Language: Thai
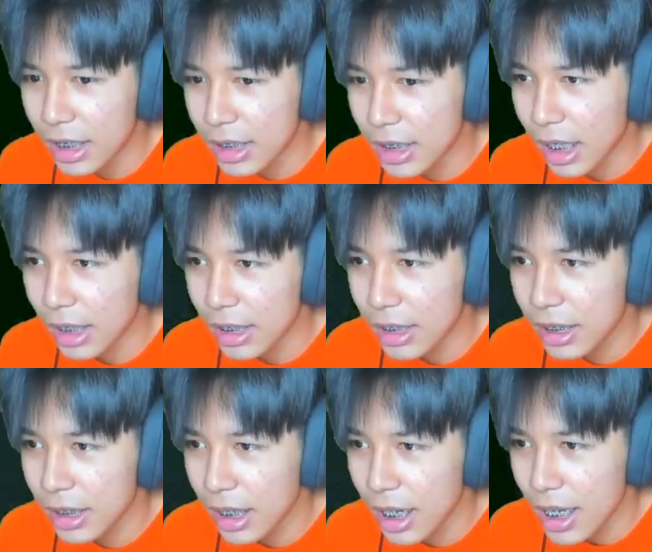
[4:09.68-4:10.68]
สัตว์
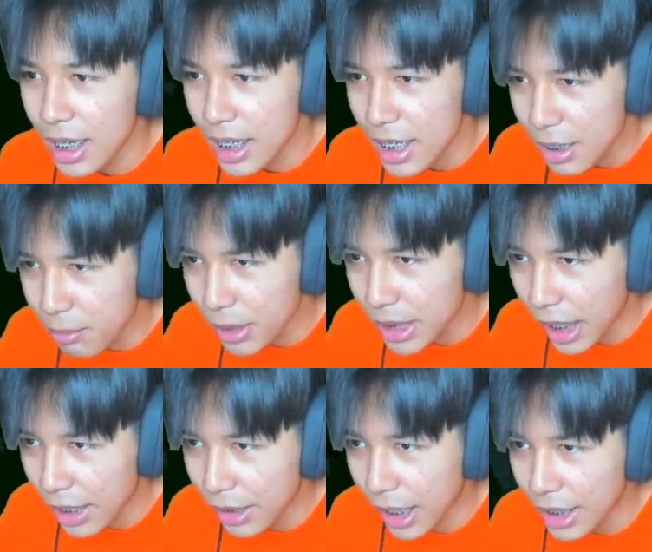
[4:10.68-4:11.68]
เอ้ยมันนี่นา
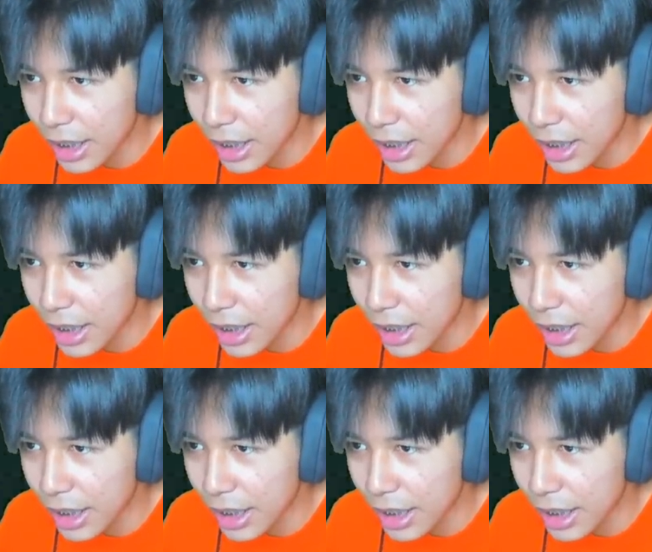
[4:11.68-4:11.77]
ยไก่